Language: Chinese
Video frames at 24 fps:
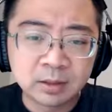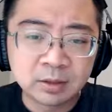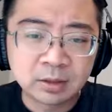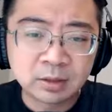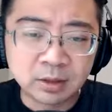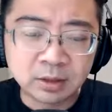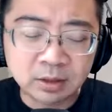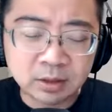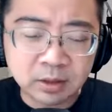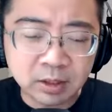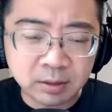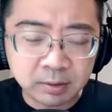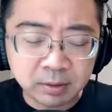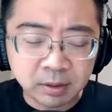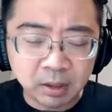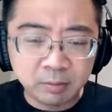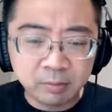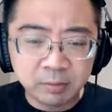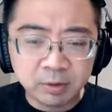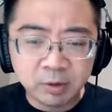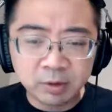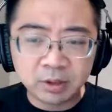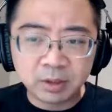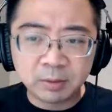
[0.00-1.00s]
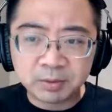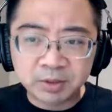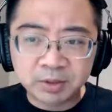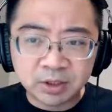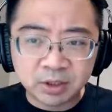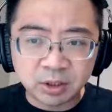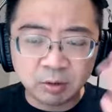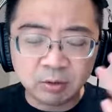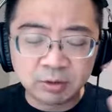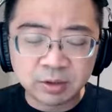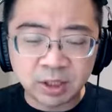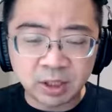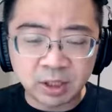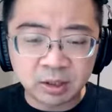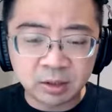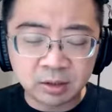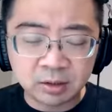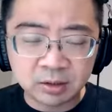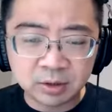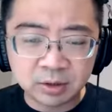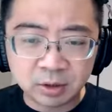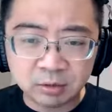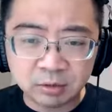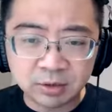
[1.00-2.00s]
甚至在 community 不是抽奖
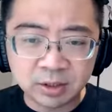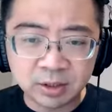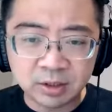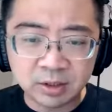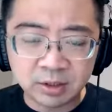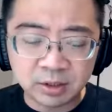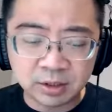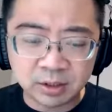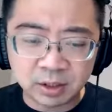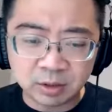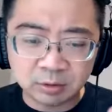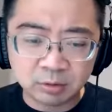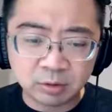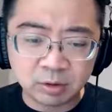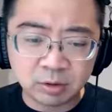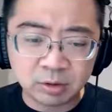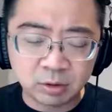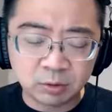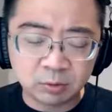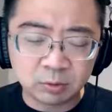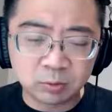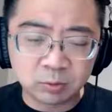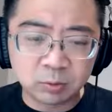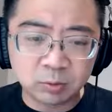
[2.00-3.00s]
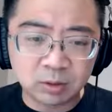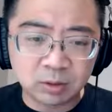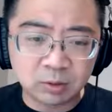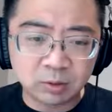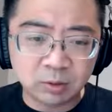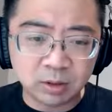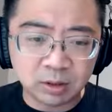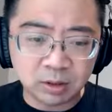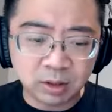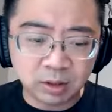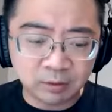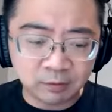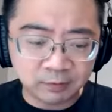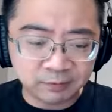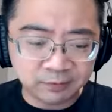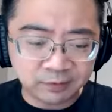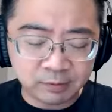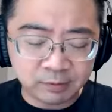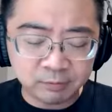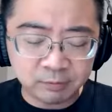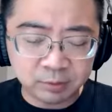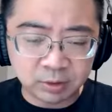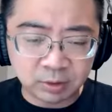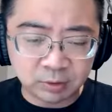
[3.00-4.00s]
抽签而已，他如果够多的话，他
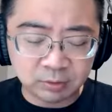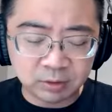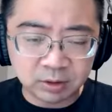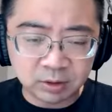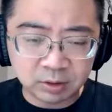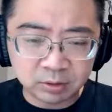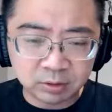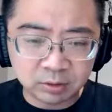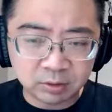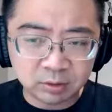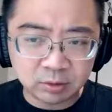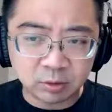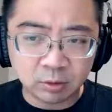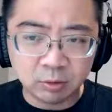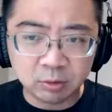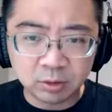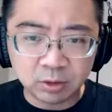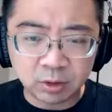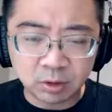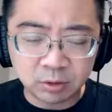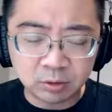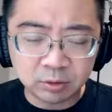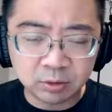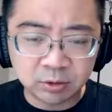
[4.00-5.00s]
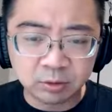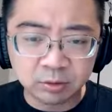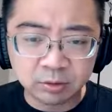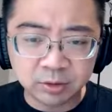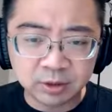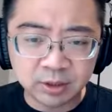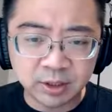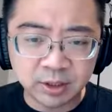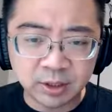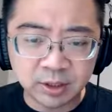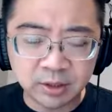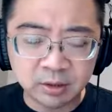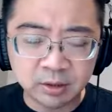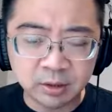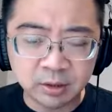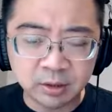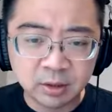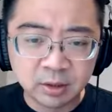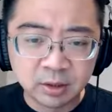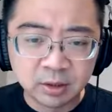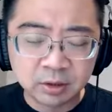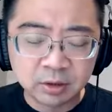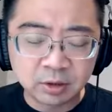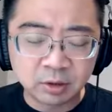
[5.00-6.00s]
分不同的空投抽签
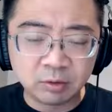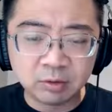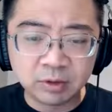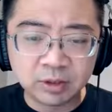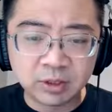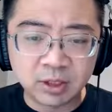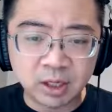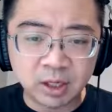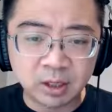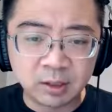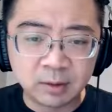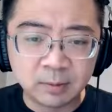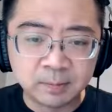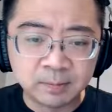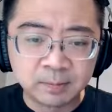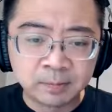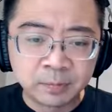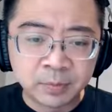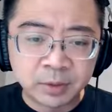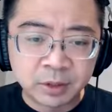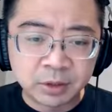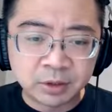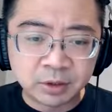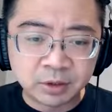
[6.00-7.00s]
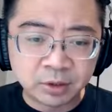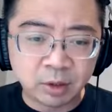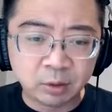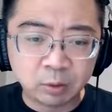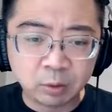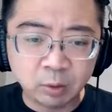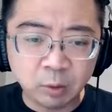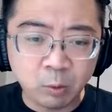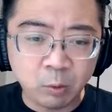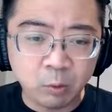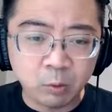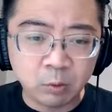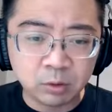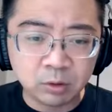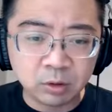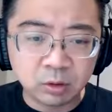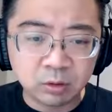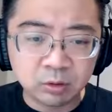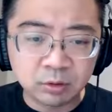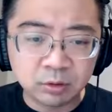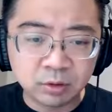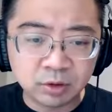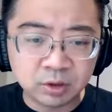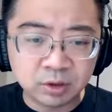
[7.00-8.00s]
抽奖，甚至好多活
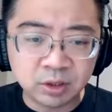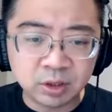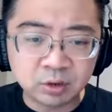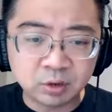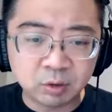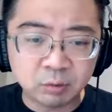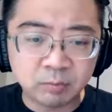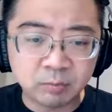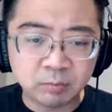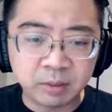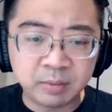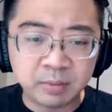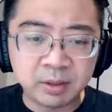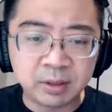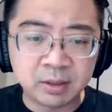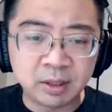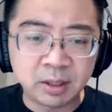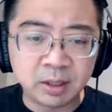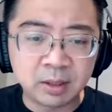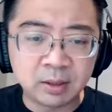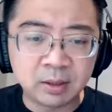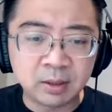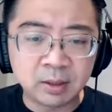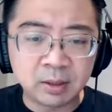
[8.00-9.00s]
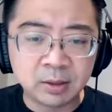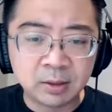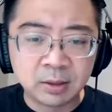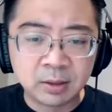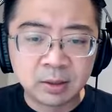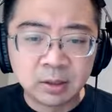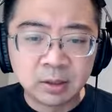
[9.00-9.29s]
动就直接送白名单了。